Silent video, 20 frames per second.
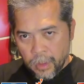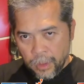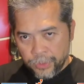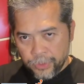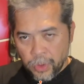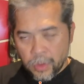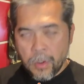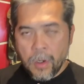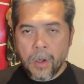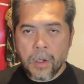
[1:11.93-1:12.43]
ส
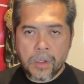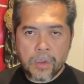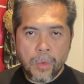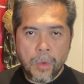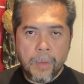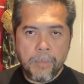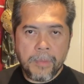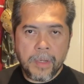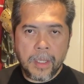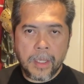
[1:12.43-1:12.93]
กอร์รว
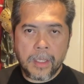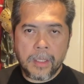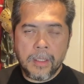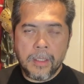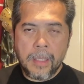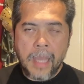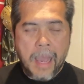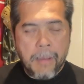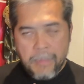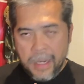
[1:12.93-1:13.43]
มเนี่ย
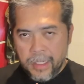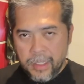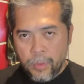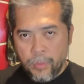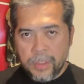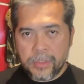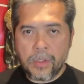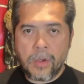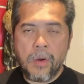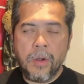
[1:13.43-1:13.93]
อ้าหมายถึง
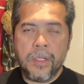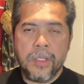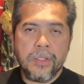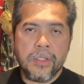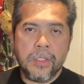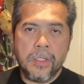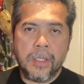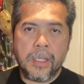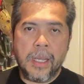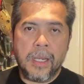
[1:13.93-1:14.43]
ว่าสกอร์ที่เจ
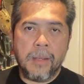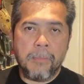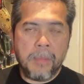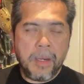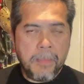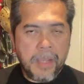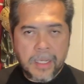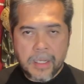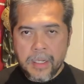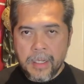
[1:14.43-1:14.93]
อกันเนี่ยมัน
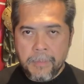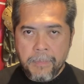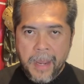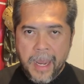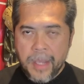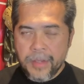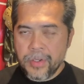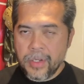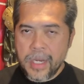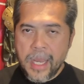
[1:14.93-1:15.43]
ไม่เคยแพ้
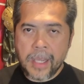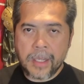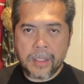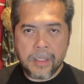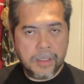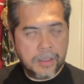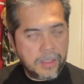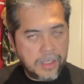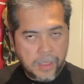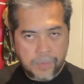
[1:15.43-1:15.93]
ชนะเกิ
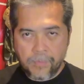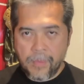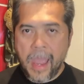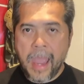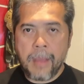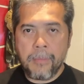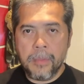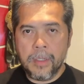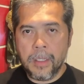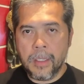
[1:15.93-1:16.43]
น7แต้
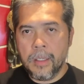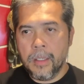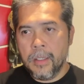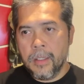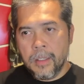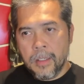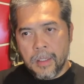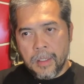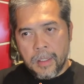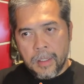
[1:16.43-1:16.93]
มเลย
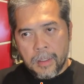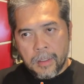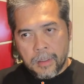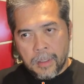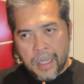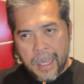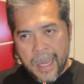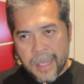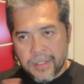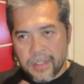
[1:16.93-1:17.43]

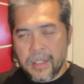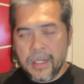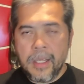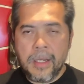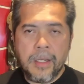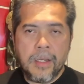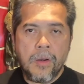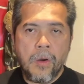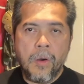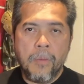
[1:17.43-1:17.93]
ค่าเฉลี่ย
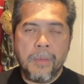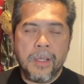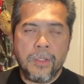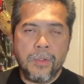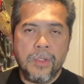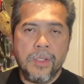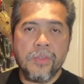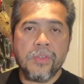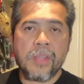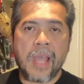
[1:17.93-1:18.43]
นั้นออกมาอยู่
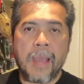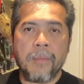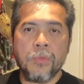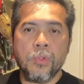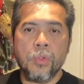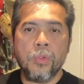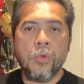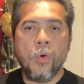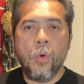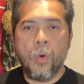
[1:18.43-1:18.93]
ที่
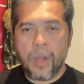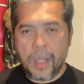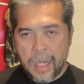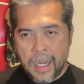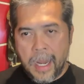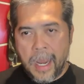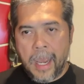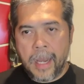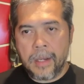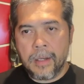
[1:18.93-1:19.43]
3.6คะ
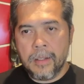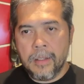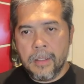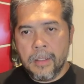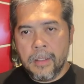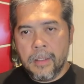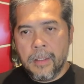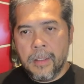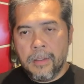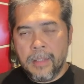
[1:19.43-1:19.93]
แนน
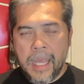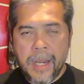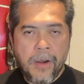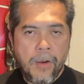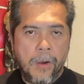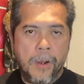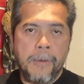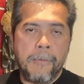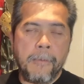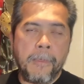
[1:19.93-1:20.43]
แน่นอ
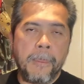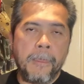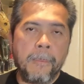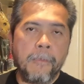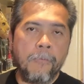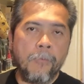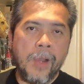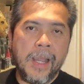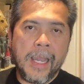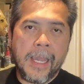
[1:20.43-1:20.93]
น
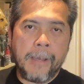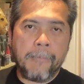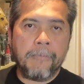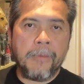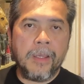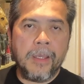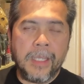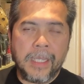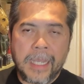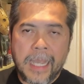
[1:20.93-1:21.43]
ว่า
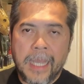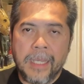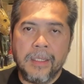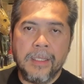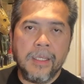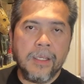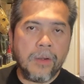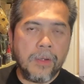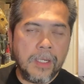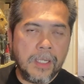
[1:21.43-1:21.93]
ไอการ
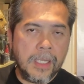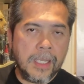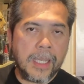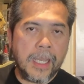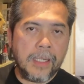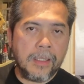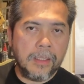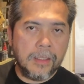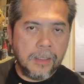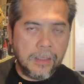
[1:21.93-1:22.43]
ที่คอนเนติคัต
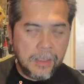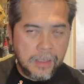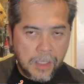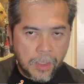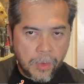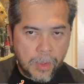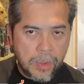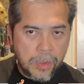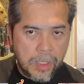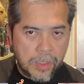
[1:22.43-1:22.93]
เหนือ
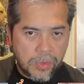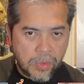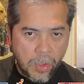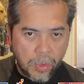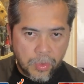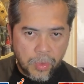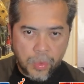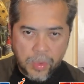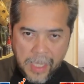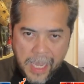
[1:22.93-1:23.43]
ก็อยู่ที่
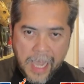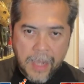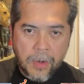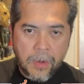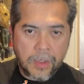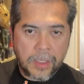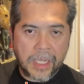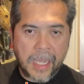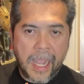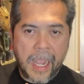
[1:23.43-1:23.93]
2.5ก่อ
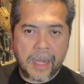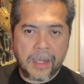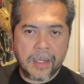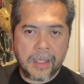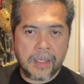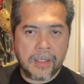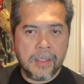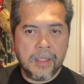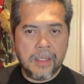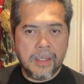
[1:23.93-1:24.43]
นแข่งเนี่ย
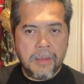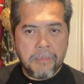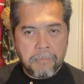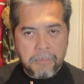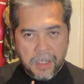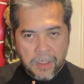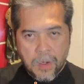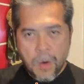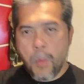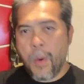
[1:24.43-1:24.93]
มั
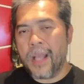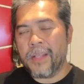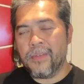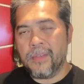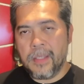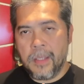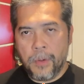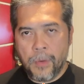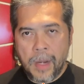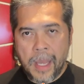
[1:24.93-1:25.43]
นก็หวาด
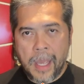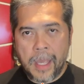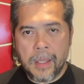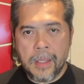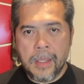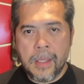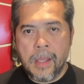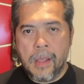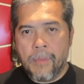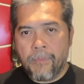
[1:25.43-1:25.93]
เสียวแหละ
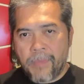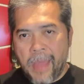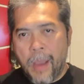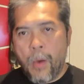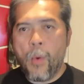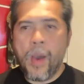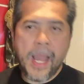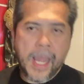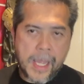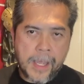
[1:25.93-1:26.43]
แต่
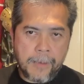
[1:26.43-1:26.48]
ว่า